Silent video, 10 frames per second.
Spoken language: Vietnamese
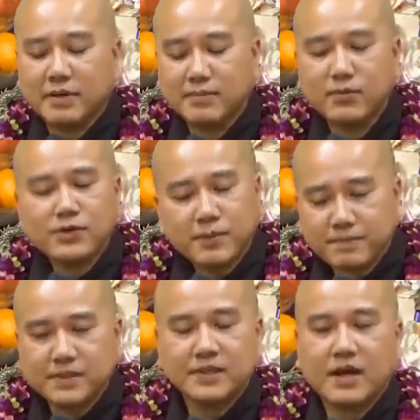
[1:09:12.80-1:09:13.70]
Mình muốn
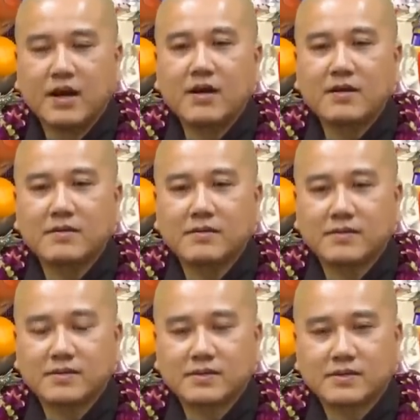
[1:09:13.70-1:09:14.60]
giúp người đó,
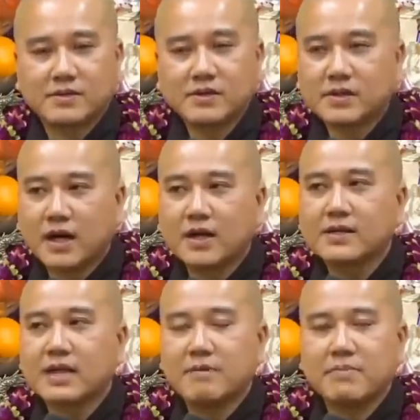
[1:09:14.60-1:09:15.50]
trước
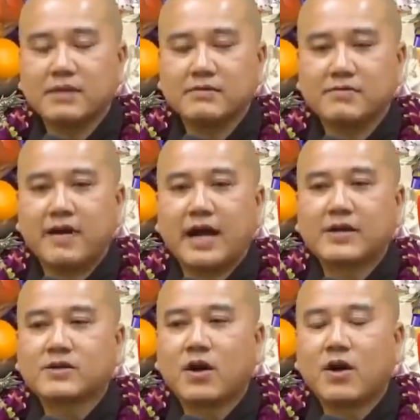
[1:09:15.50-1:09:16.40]
hết là mình
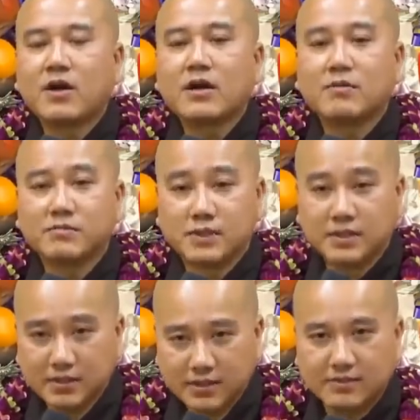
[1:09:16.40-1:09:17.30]
phải có lòng
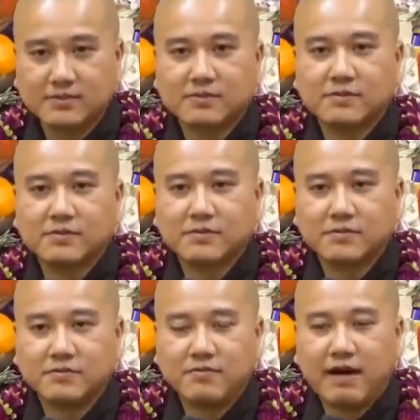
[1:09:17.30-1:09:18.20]
thương
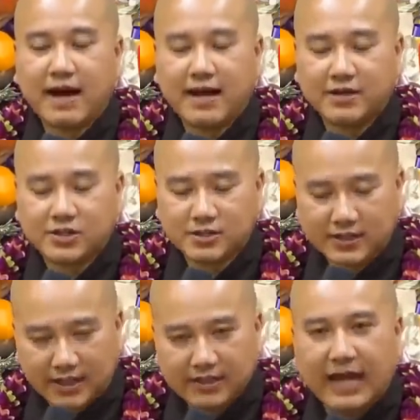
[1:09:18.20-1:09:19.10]
và sự
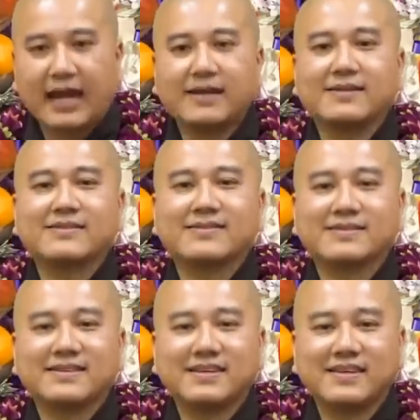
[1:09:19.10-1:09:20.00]
nhẫn nại.
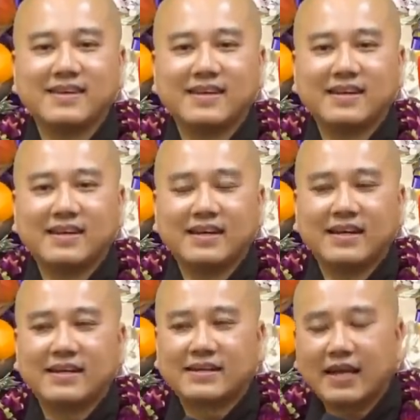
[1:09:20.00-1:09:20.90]

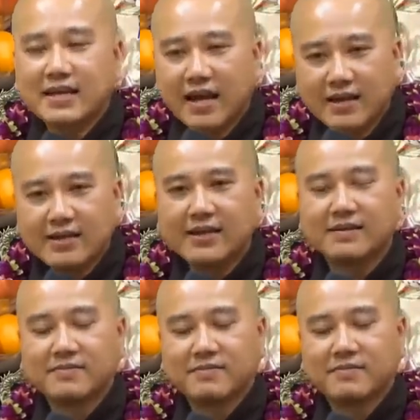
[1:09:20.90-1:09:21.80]
Kế đến á,
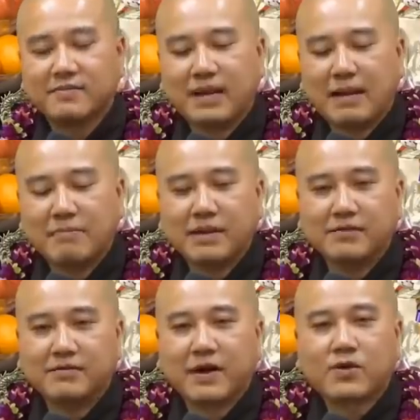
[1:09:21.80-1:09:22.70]
là
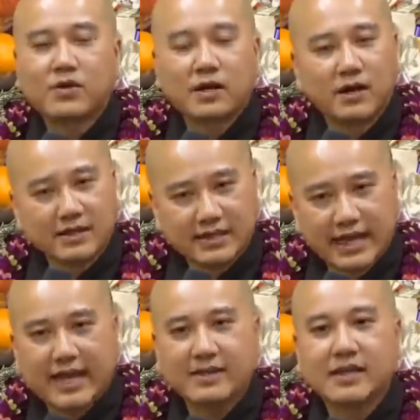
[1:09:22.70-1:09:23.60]
mình phải có thời
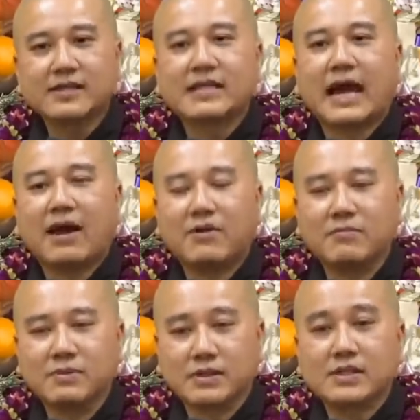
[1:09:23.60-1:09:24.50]
gian để
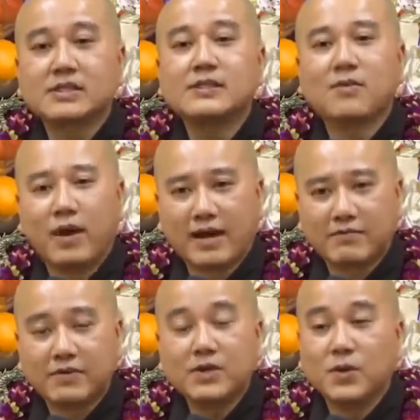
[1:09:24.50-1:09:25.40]
tạo những cái sinh hoạt.
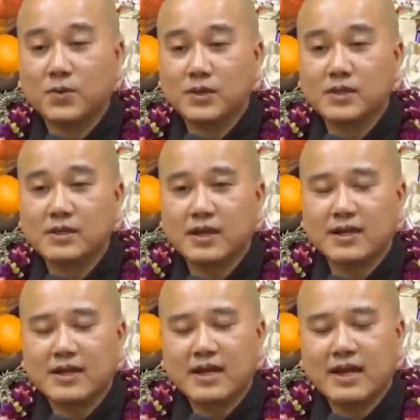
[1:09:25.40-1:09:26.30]
Ví dụ như
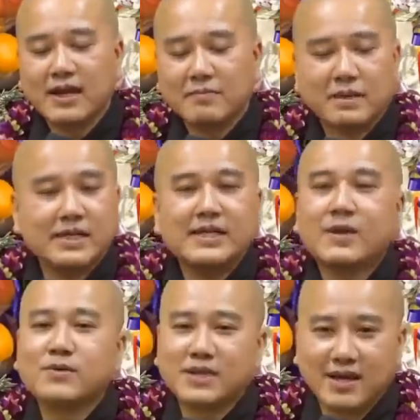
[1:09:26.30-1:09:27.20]
á, mình đi
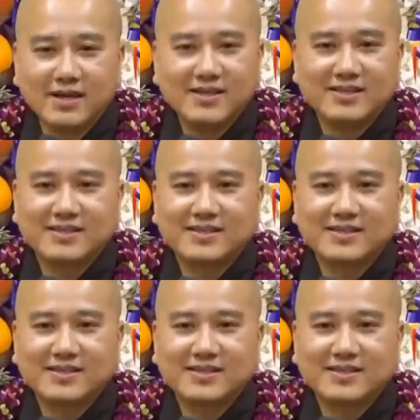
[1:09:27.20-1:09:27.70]
đâu chơi,